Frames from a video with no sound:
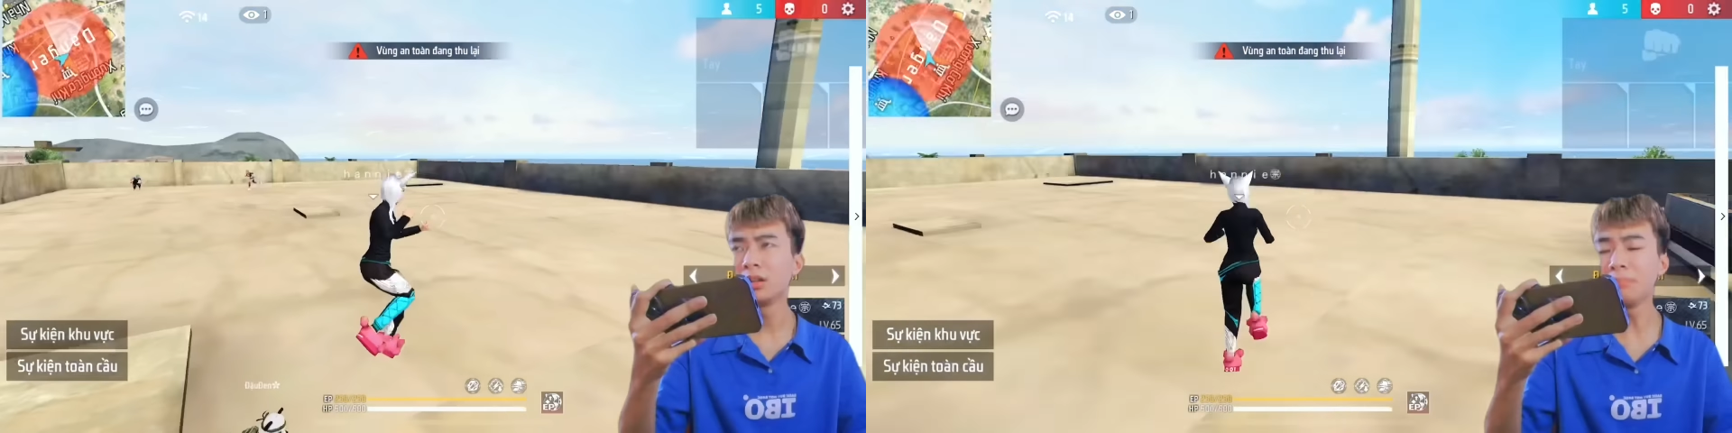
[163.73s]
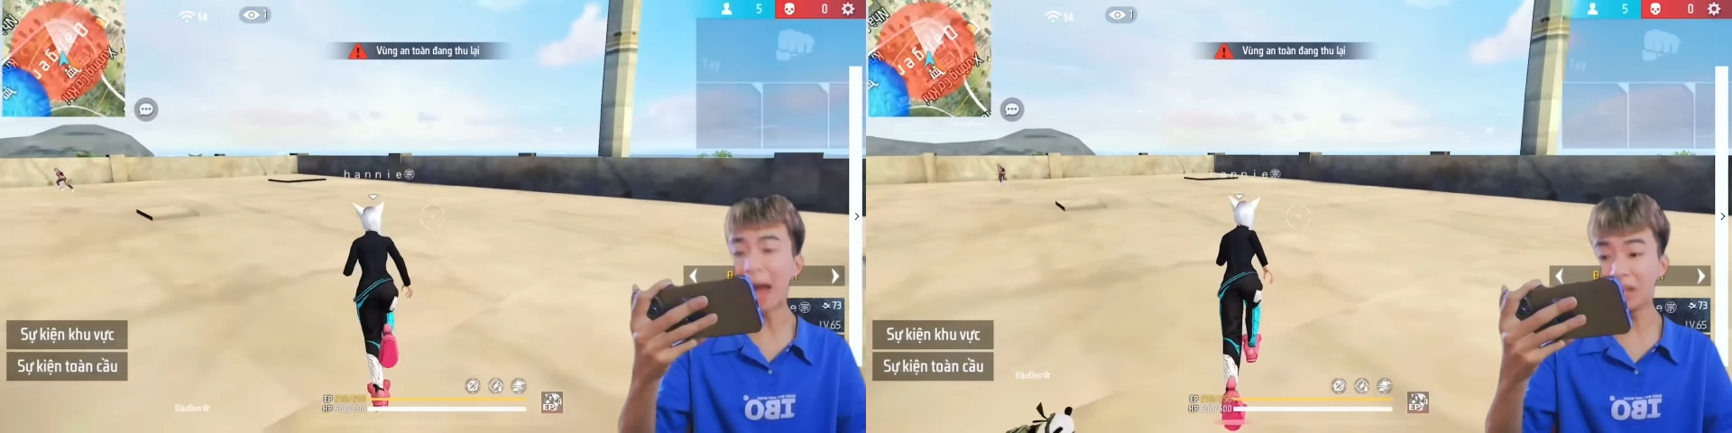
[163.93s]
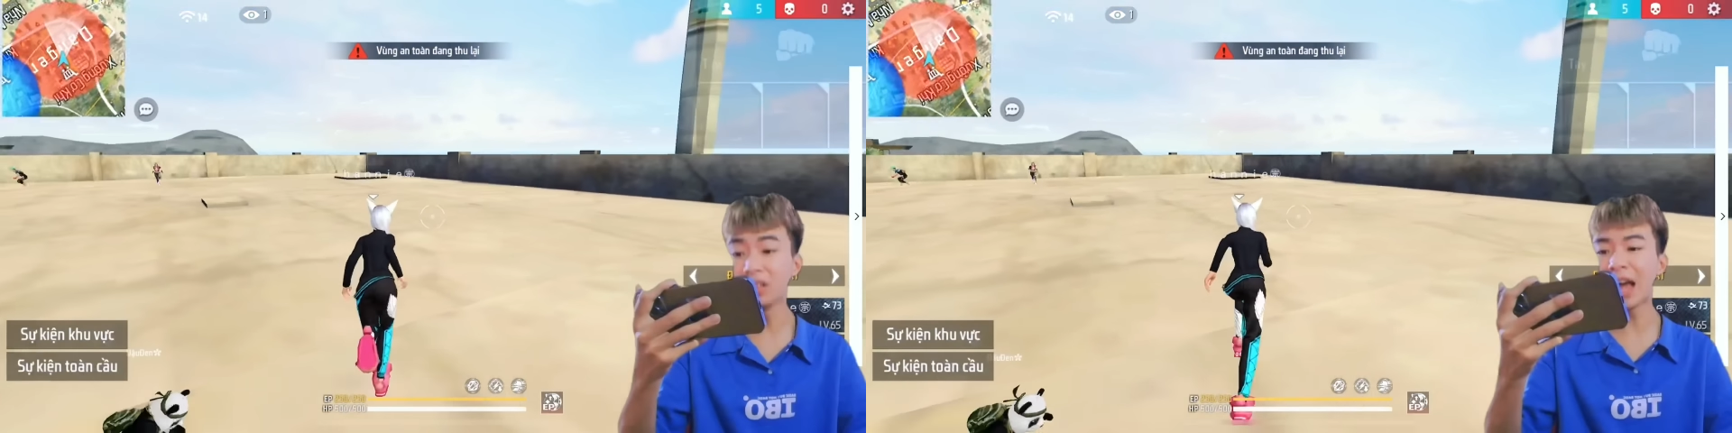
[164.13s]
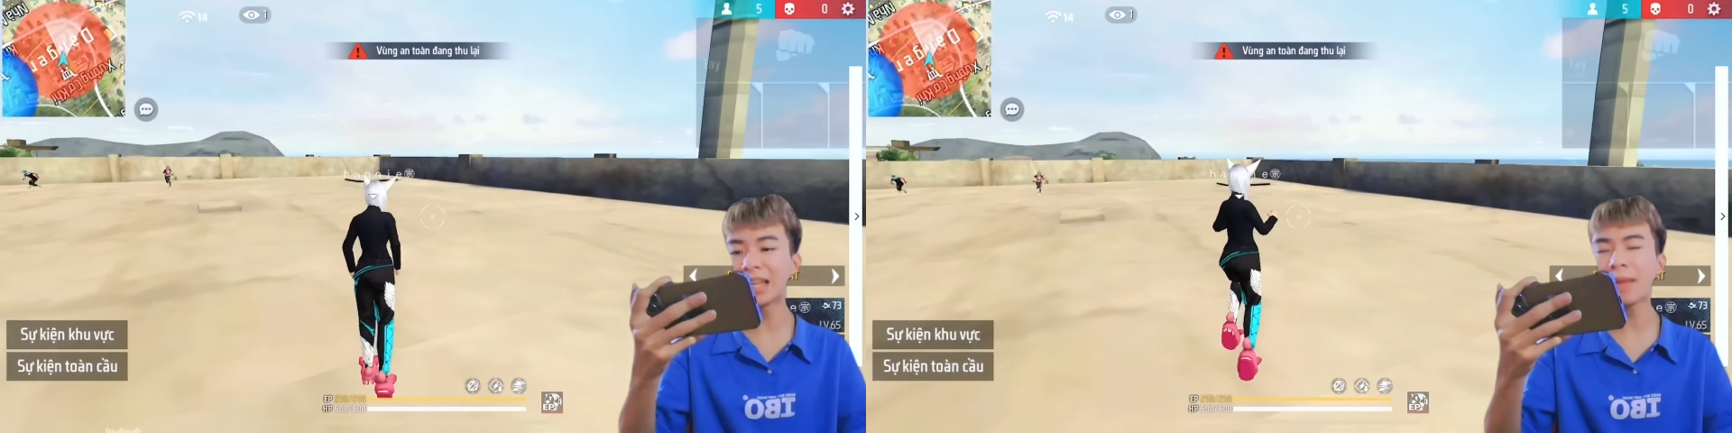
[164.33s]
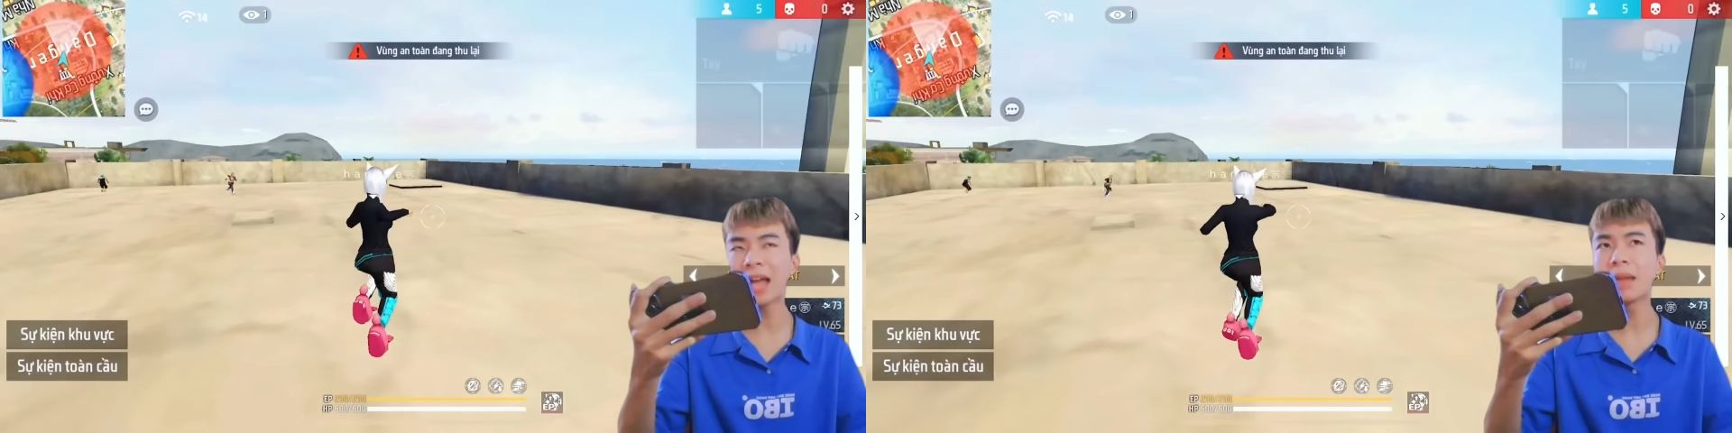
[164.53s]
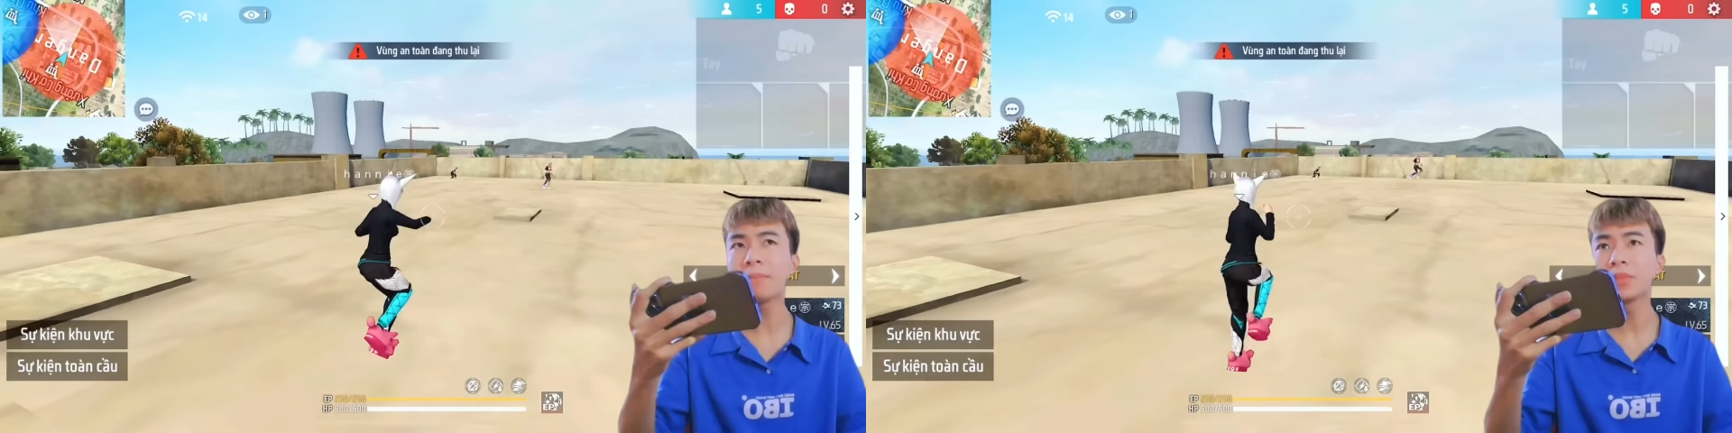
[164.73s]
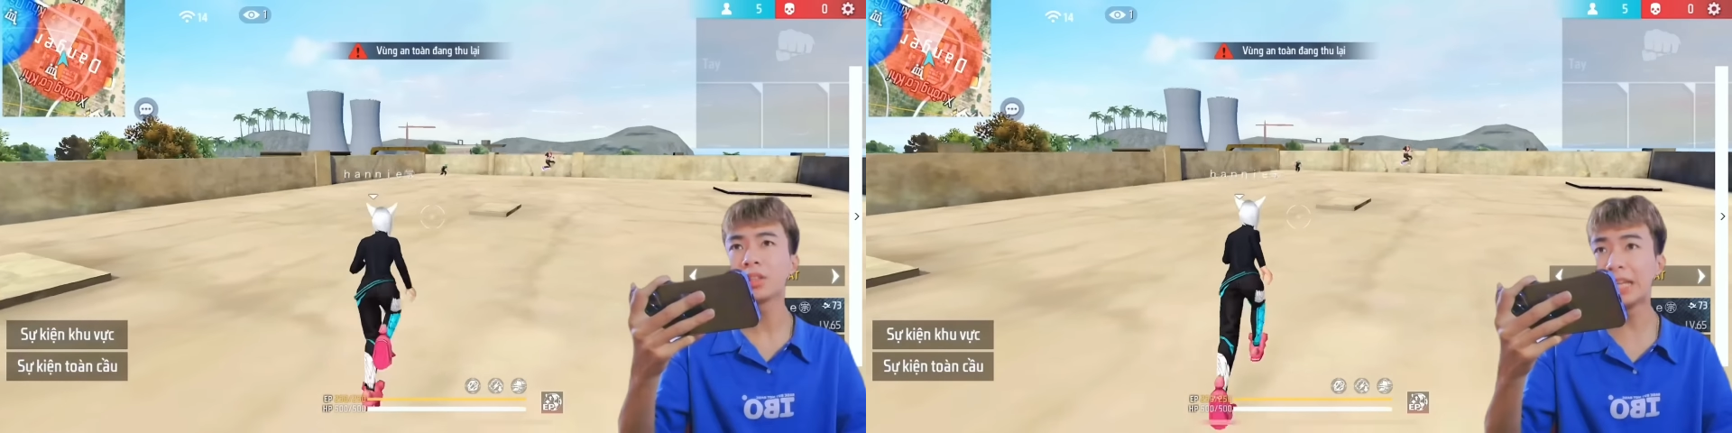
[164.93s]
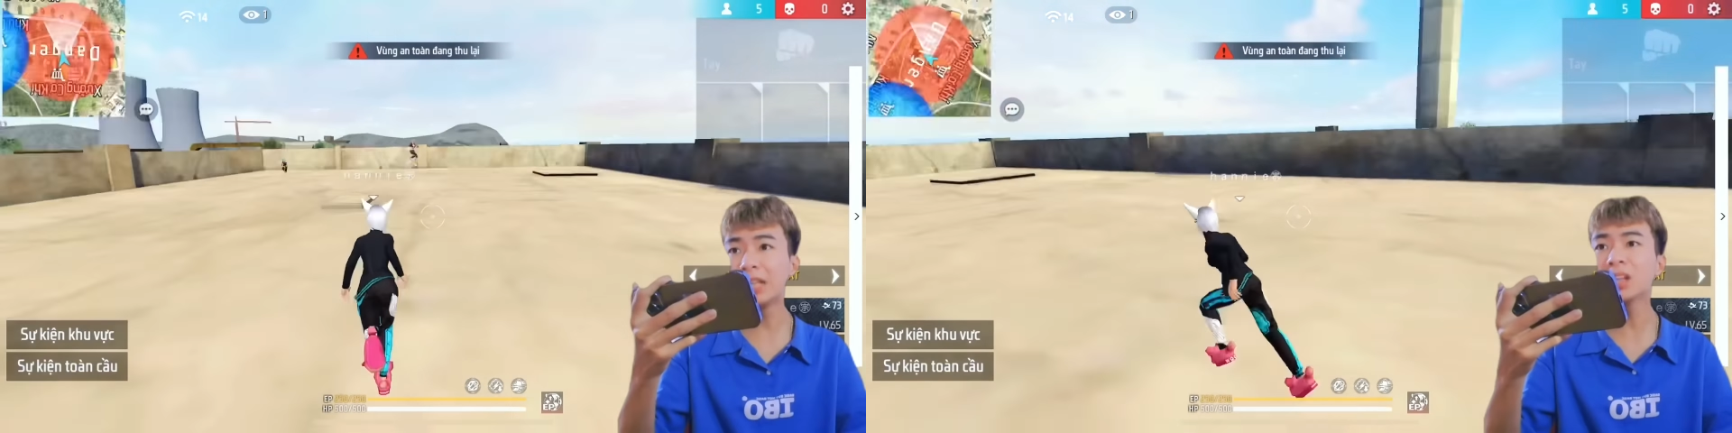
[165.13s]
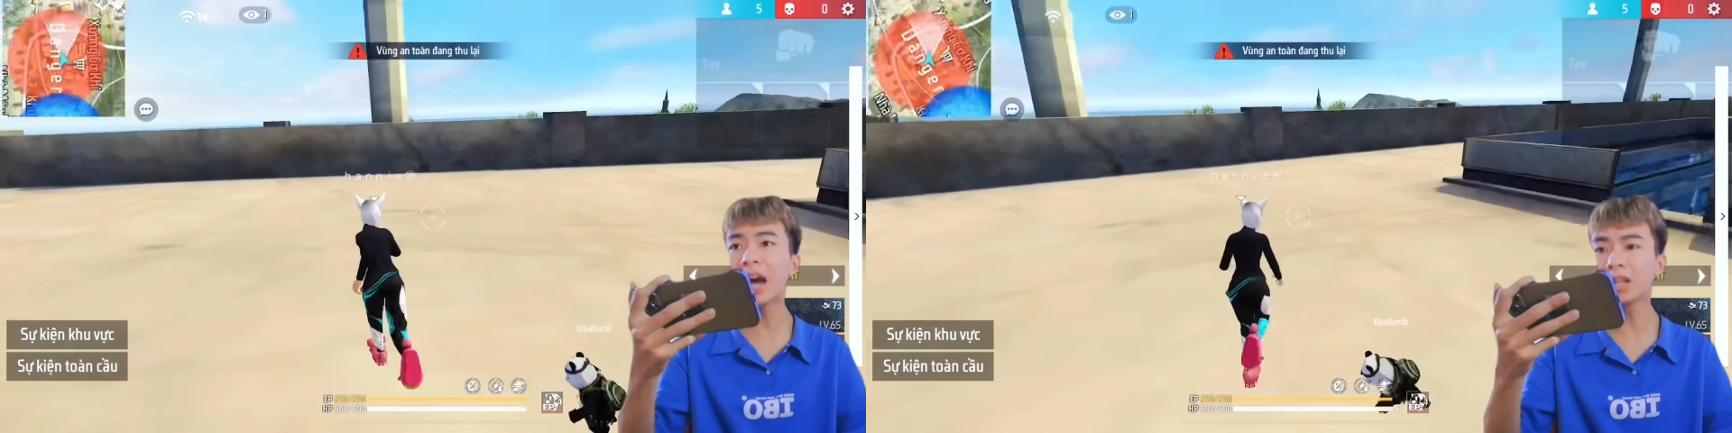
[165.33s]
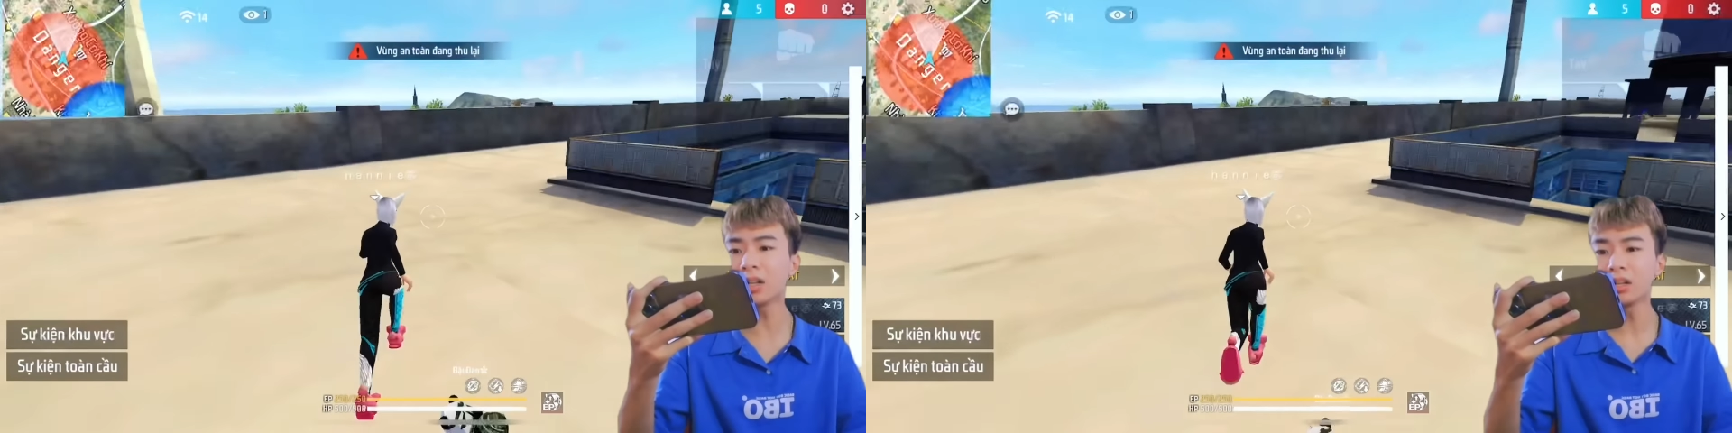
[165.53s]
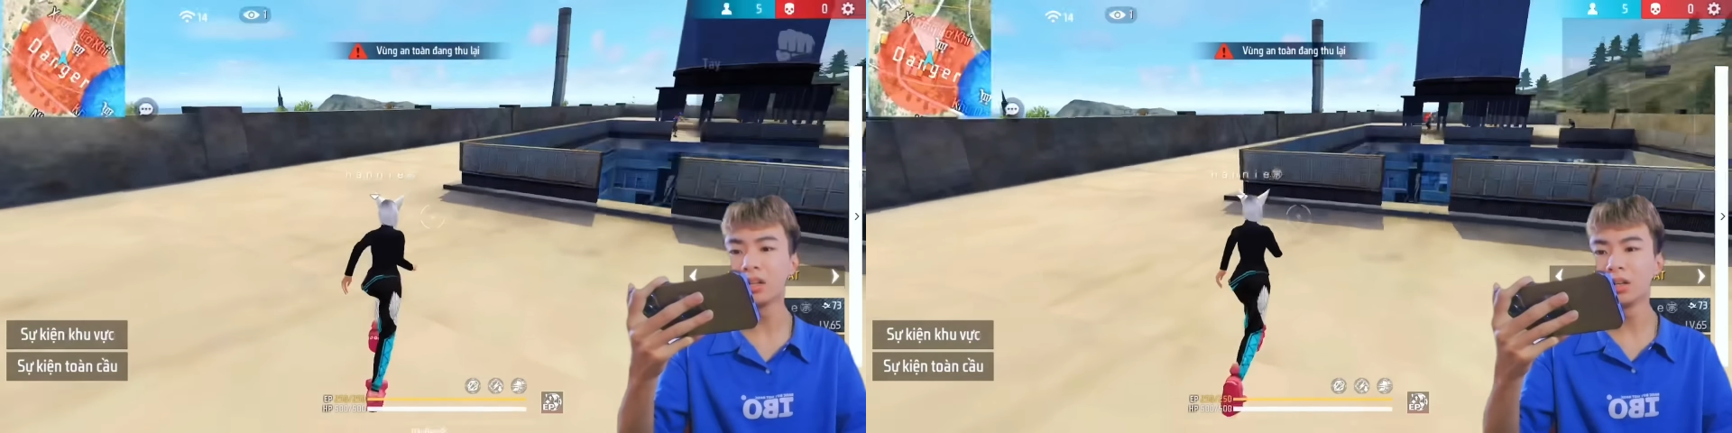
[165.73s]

7 người anh em ạ, nhập 9 người chứ.